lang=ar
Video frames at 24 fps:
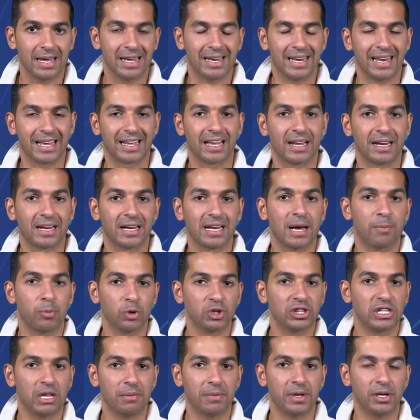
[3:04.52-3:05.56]
لكن
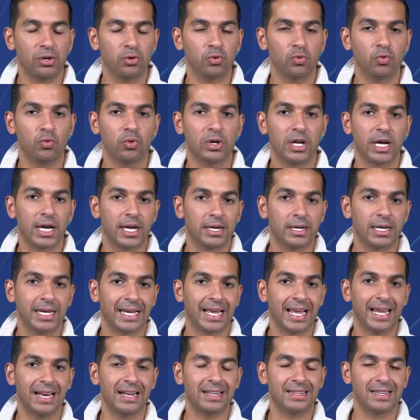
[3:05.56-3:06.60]
لابد منه لان
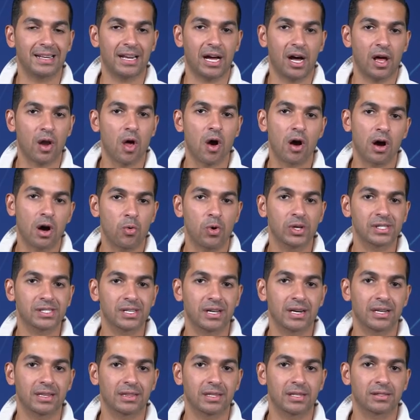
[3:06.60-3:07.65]
كانت العلاقه
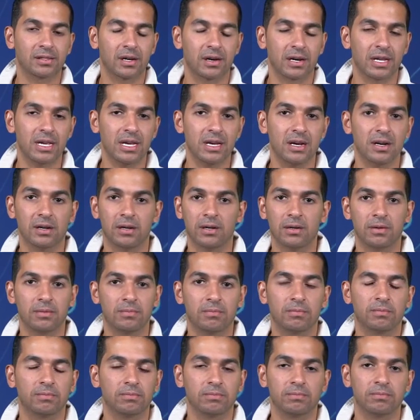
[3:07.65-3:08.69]
وصلت لطريق
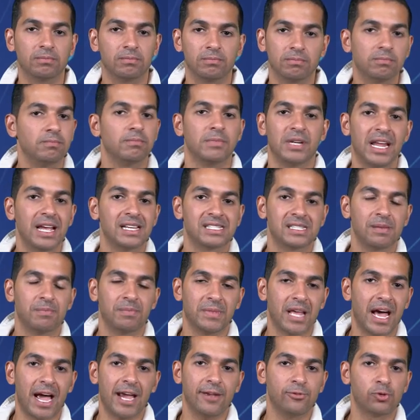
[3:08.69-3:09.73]

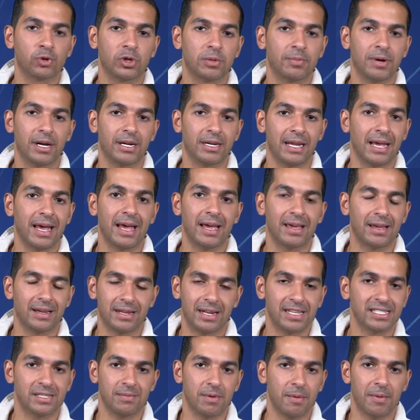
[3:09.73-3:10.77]
لازم نهايته تبقى النهايه
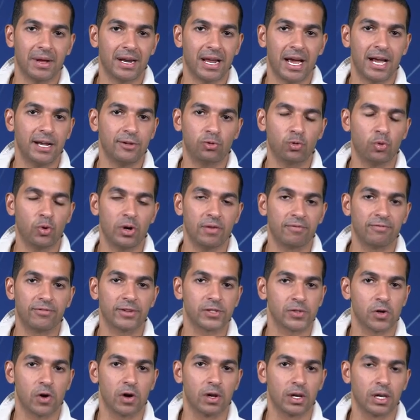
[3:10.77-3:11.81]
لازم يبقى نهايته
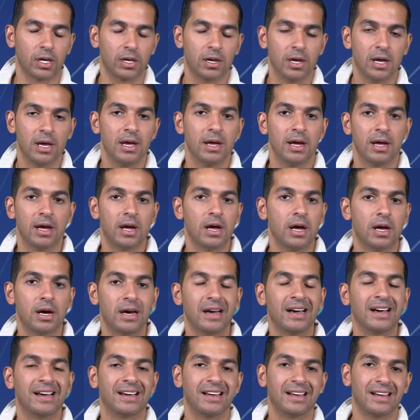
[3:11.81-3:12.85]
انفصال
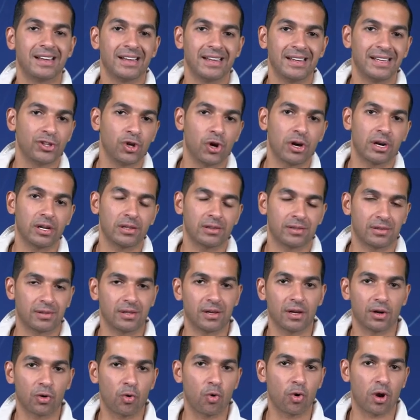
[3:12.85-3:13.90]
آه اداره
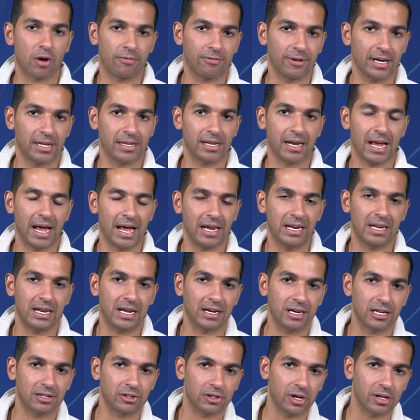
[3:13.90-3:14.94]
كره في النادي الاهلي
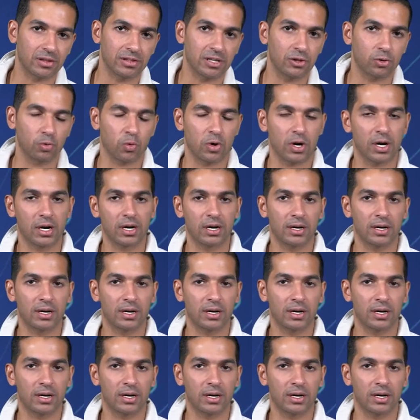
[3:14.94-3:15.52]
لجنه تخطيط و...